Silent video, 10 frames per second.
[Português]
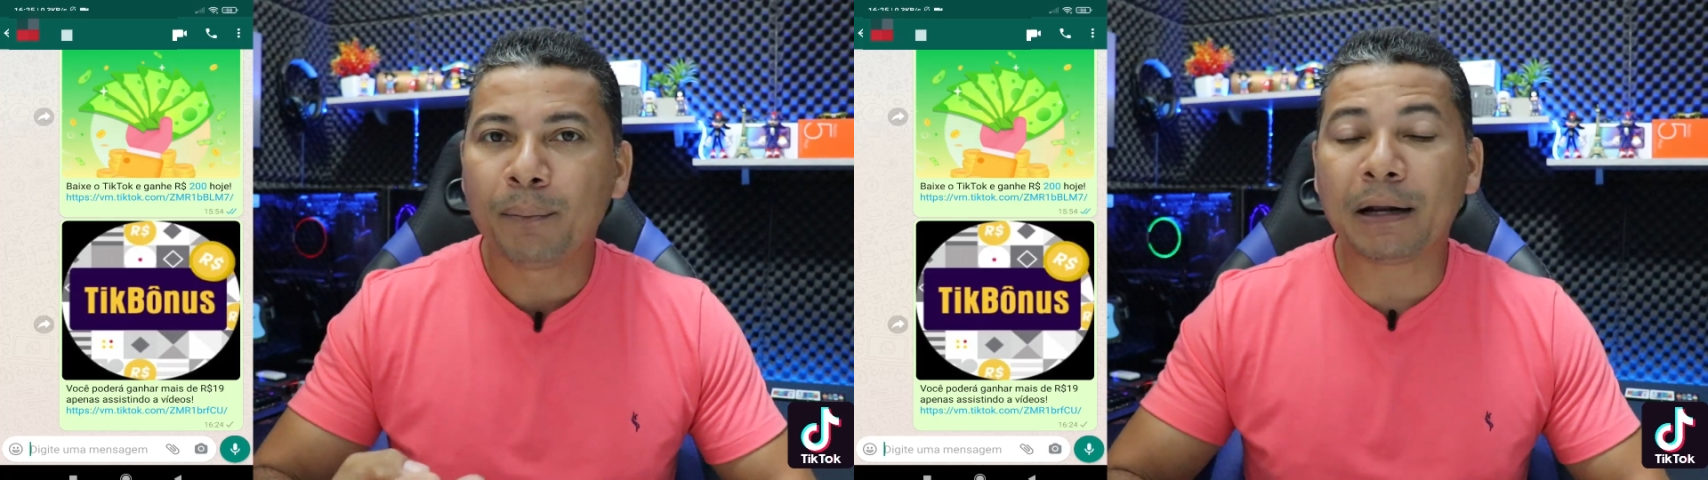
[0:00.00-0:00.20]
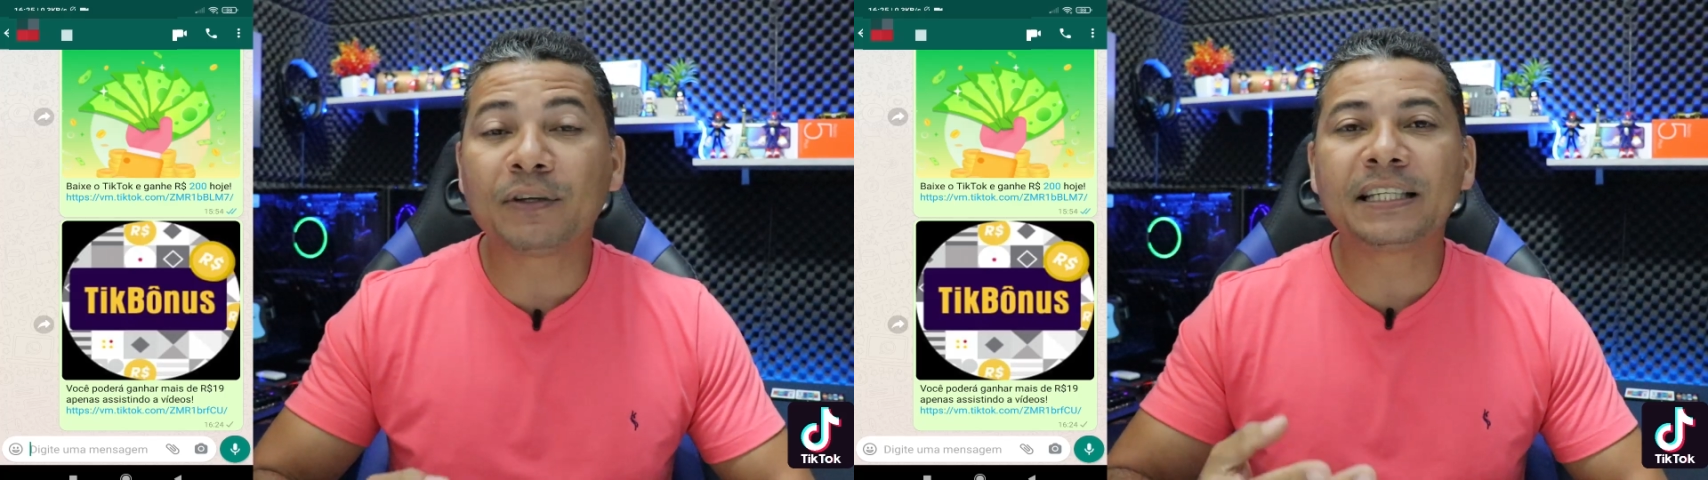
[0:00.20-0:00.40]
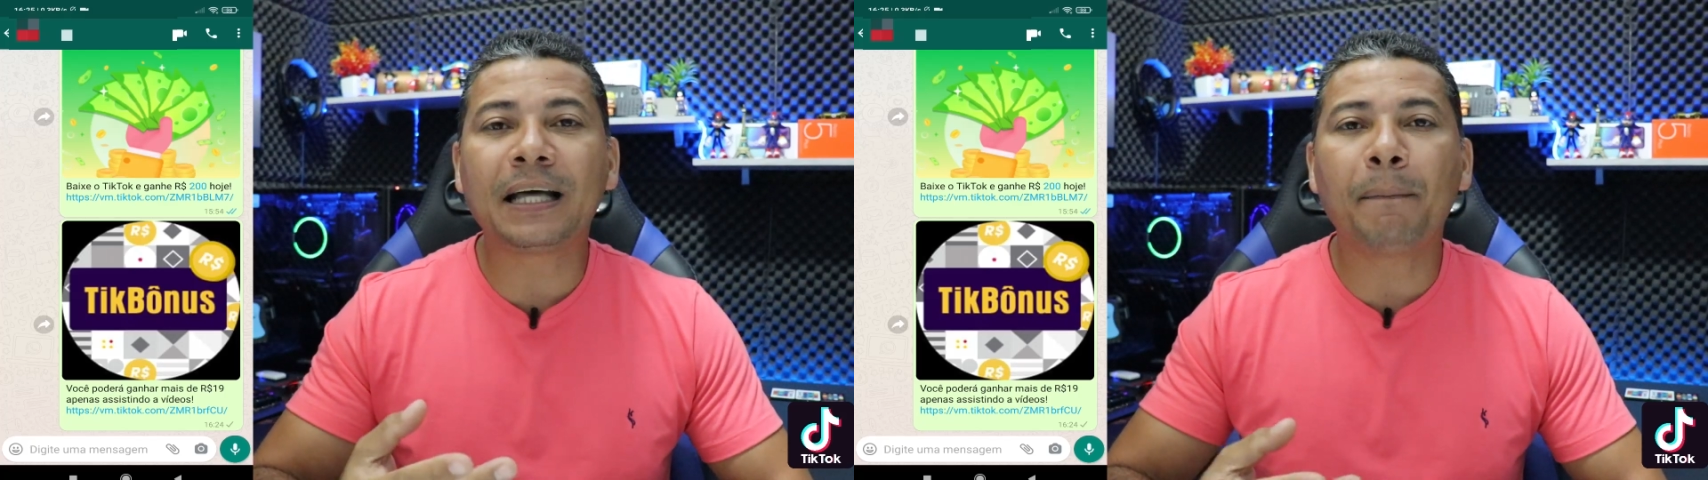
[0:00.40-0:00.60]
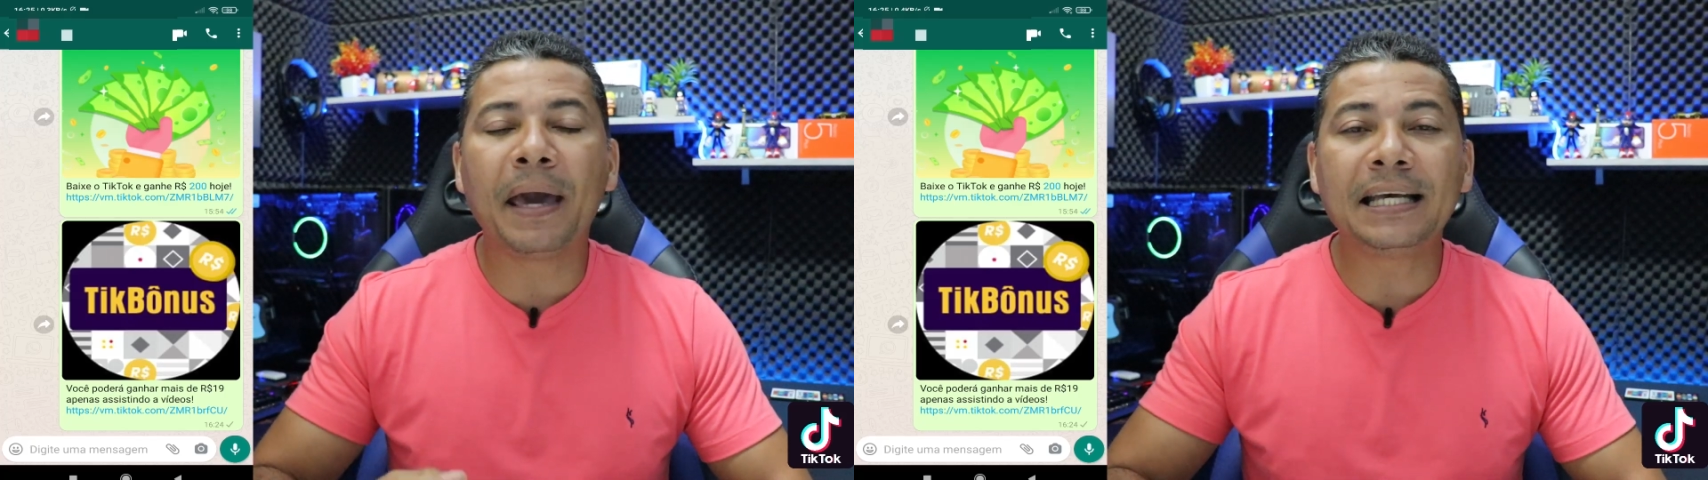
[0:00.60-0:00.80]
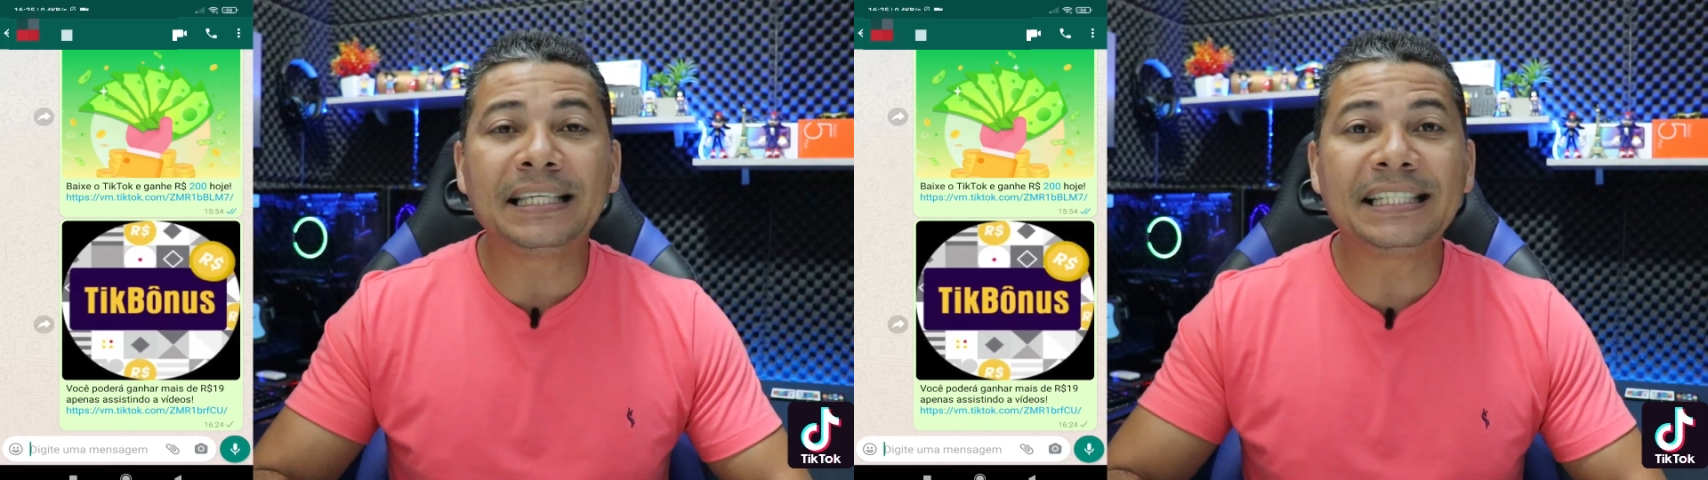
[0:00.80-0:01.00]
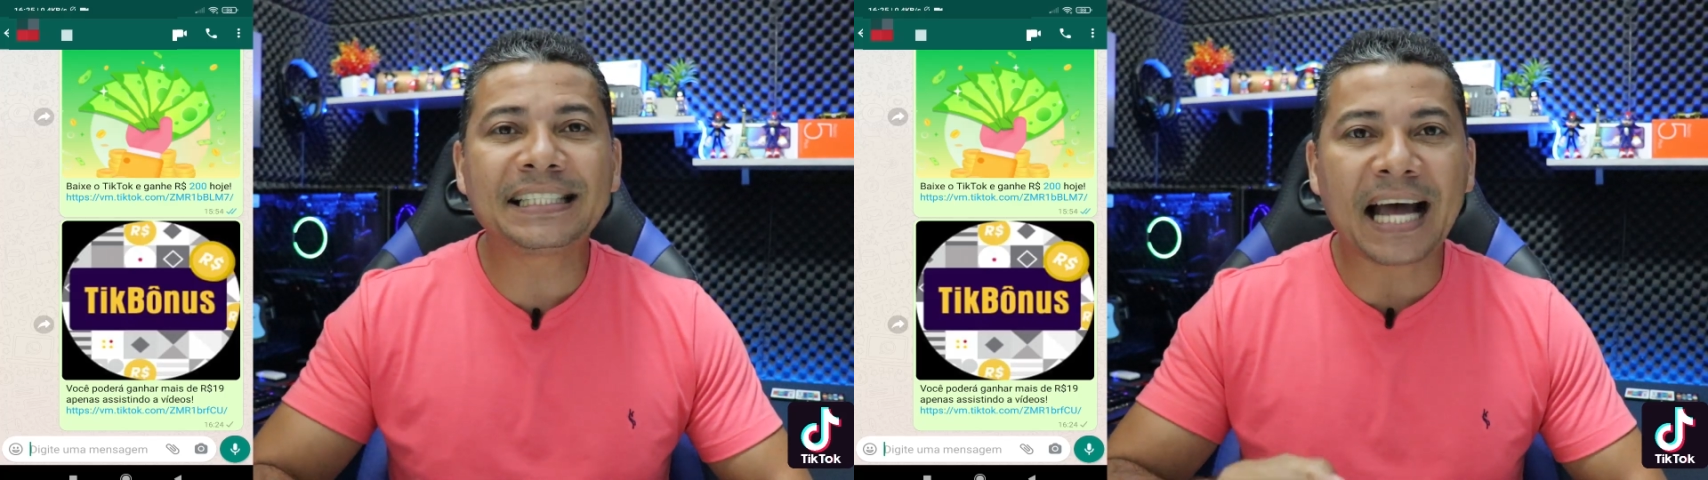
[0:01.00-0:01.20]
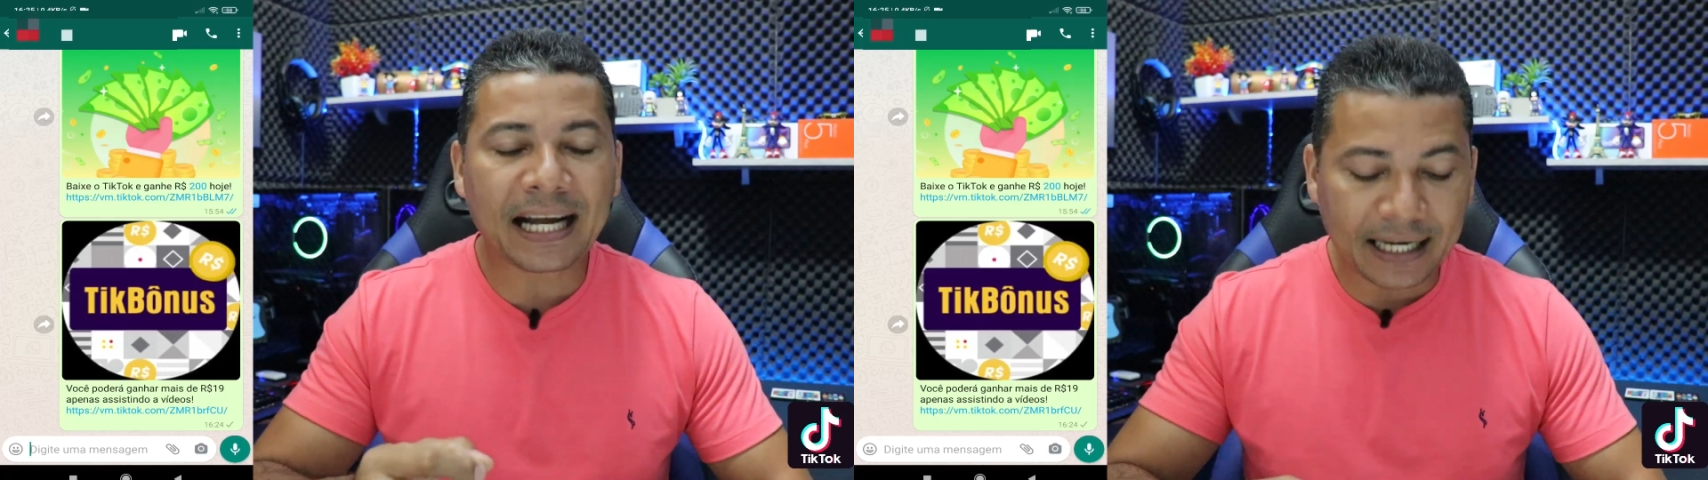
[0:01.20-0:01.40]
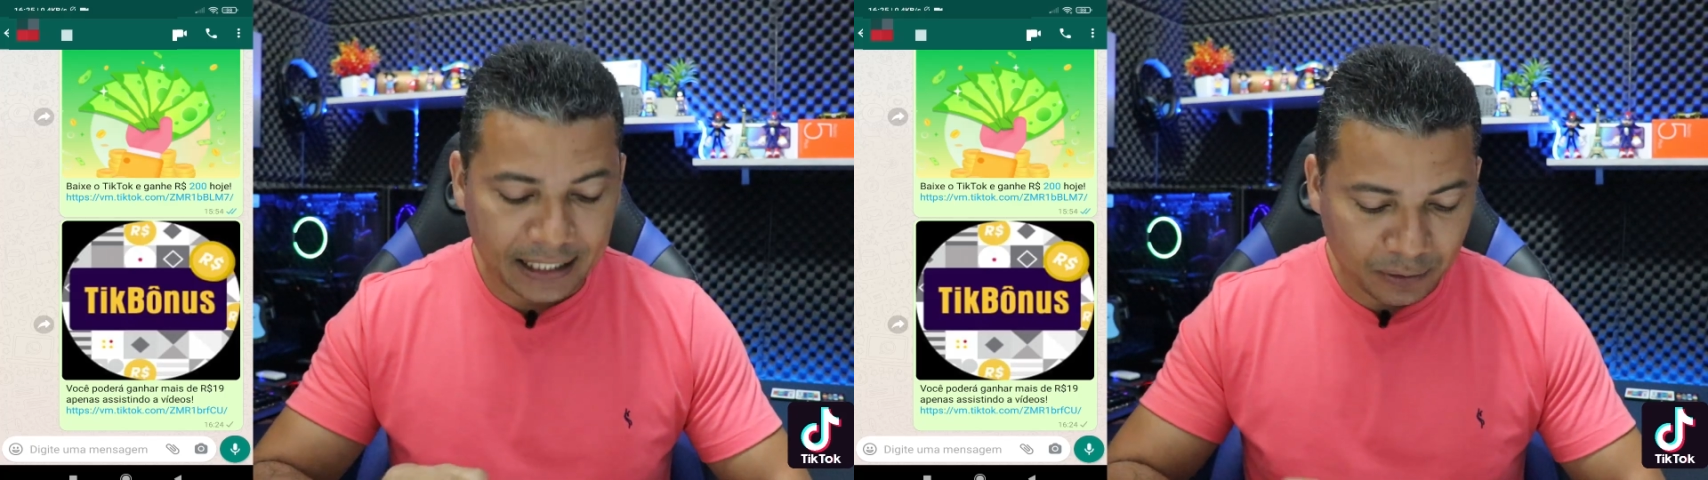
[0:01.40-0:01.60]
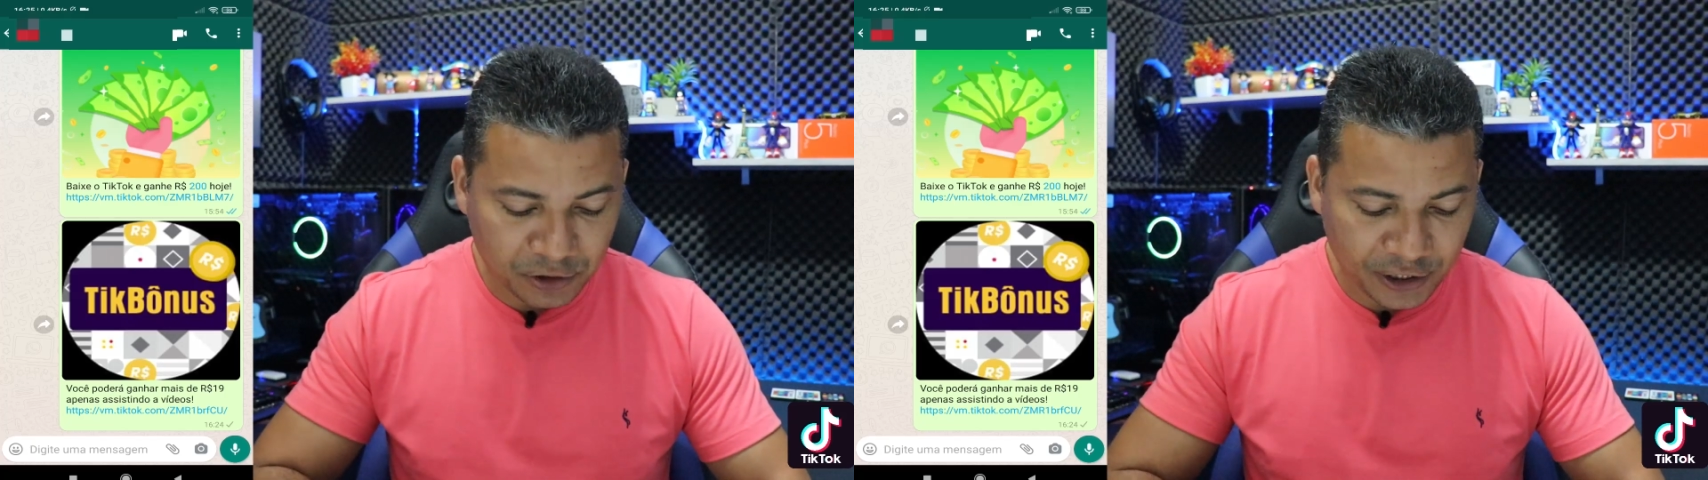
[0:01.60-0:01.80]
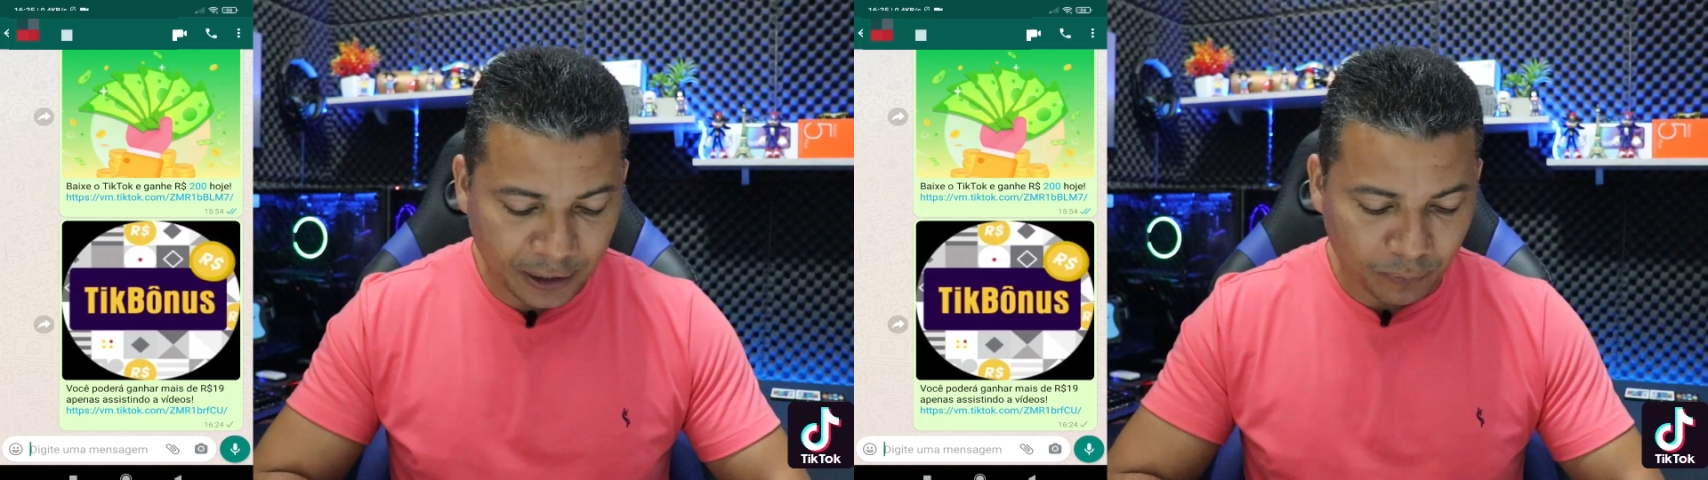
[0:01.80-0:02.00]
para você também estar ganhando
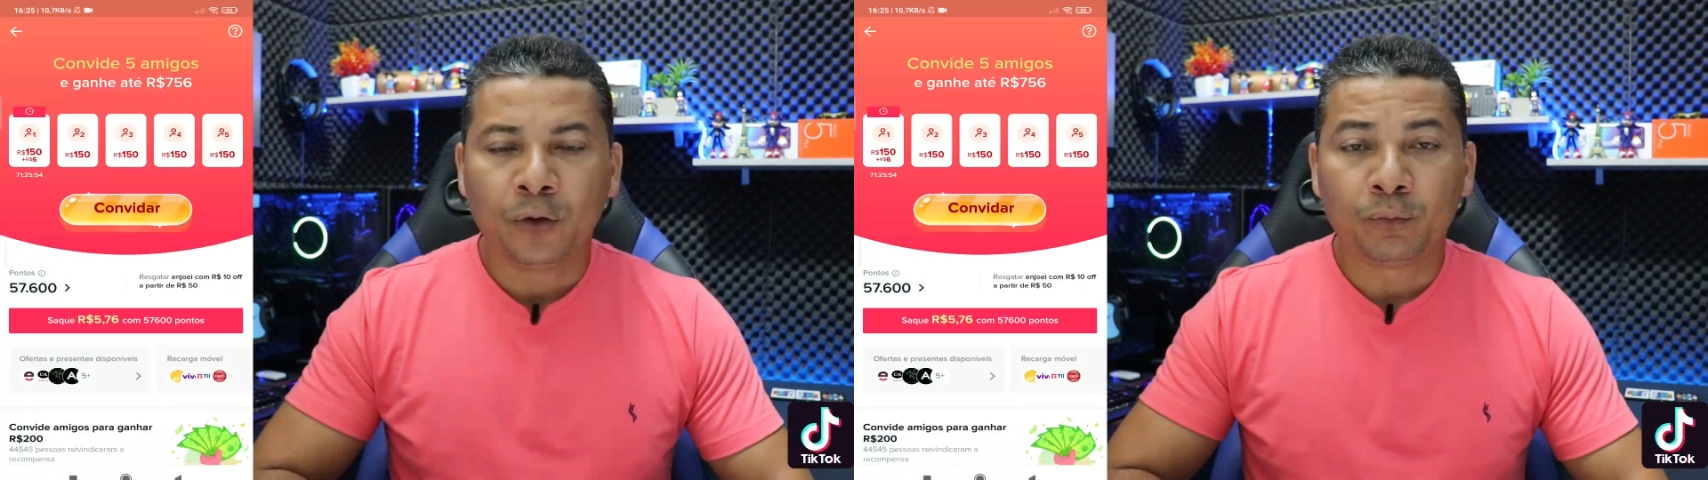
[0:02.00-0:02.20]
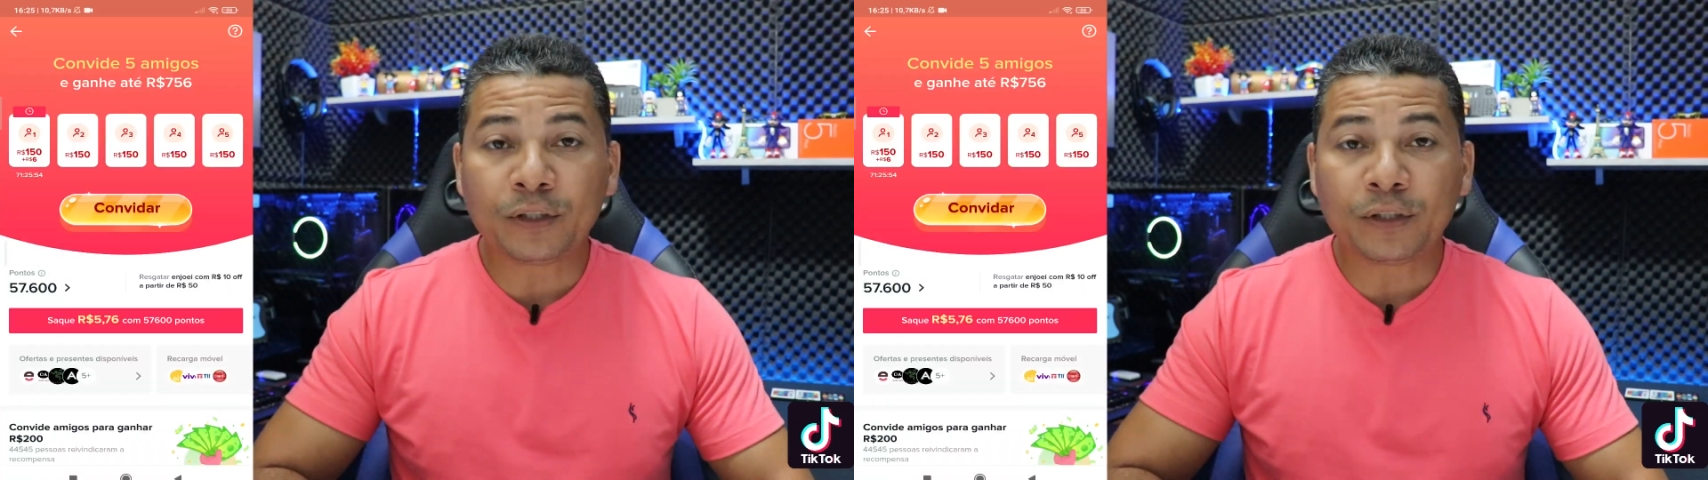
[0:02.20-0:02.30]
dinheiro.